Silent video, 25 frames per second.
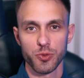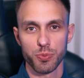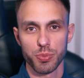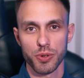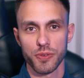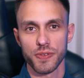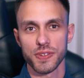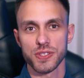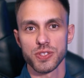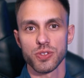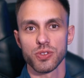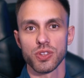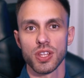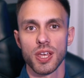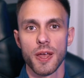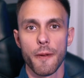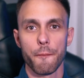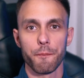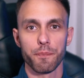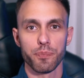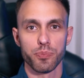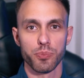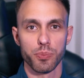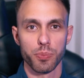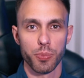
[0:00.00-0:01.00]
wprowadzone
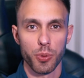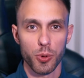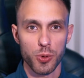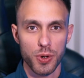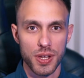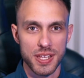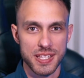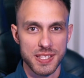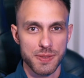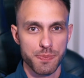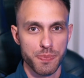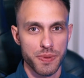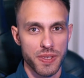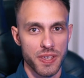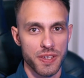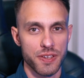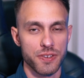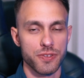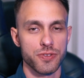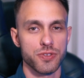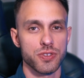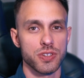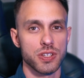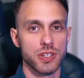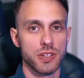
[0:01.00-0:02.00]
mm, po raz
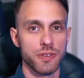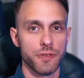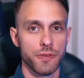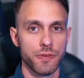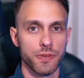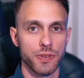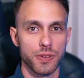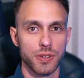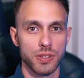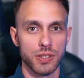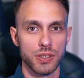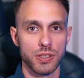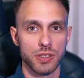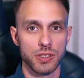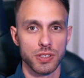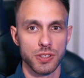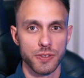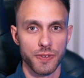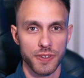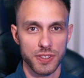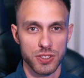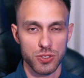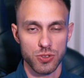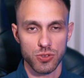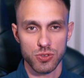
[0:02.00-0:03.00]
pierwszy w
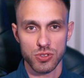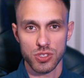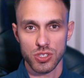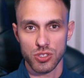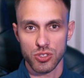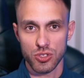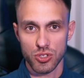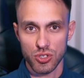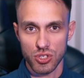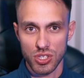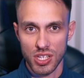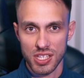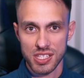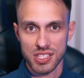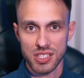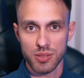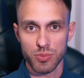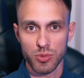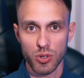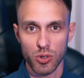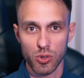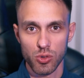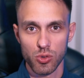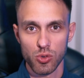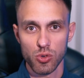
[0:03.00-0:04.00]
2013
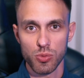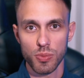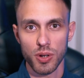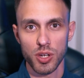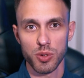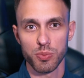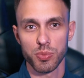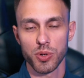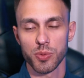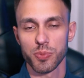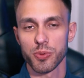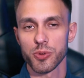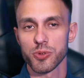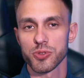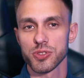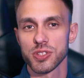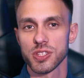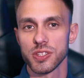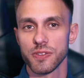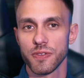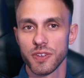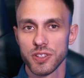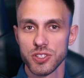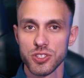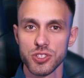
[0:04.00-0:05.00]
roku mają proporcje
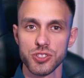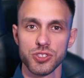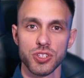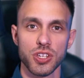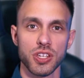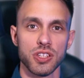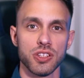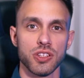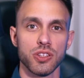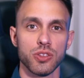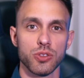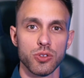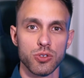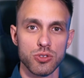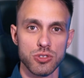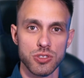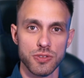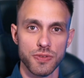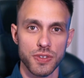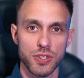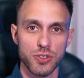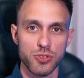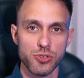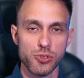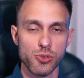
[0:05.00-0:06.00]
21 do
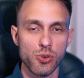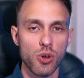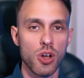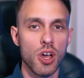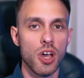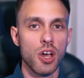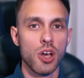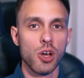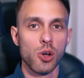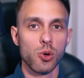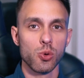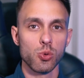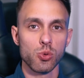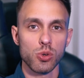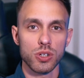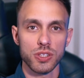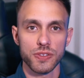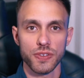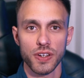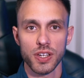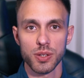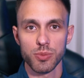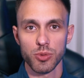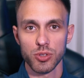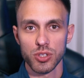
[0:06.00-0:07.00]
9.
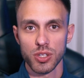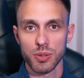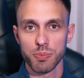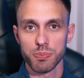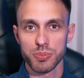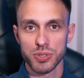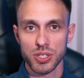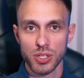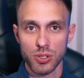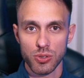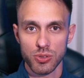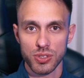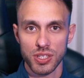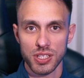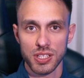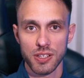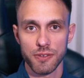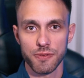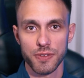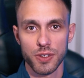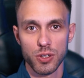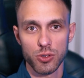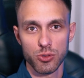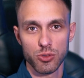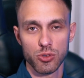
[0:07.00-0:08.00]
Ułatwiają one przeglądanie
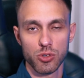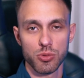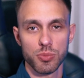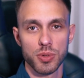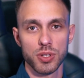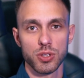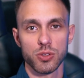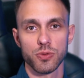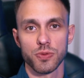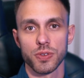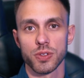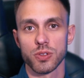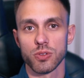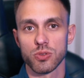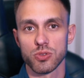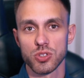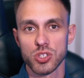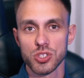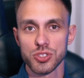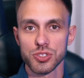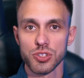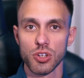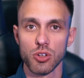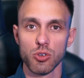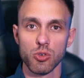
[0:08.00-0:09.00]
wielu dokumentów
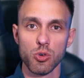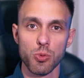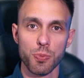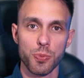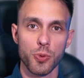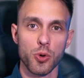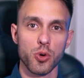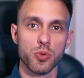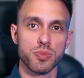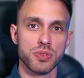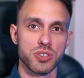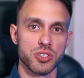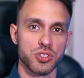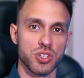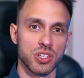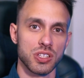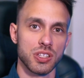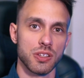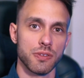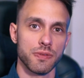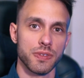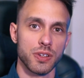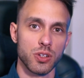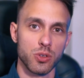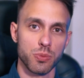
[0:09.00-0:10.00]
jednocześnie lub
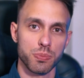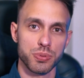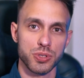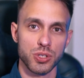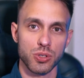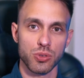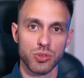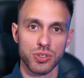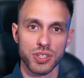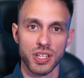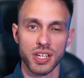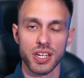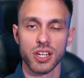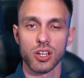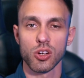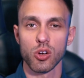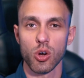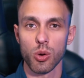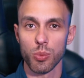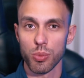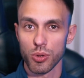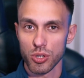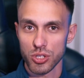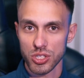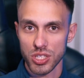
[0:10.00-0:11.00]
umieszczanie wielu przeglądarek
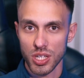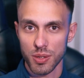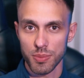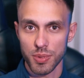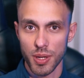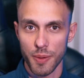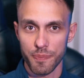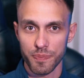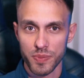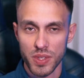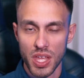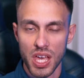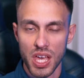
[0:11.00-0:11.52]
obok siebie.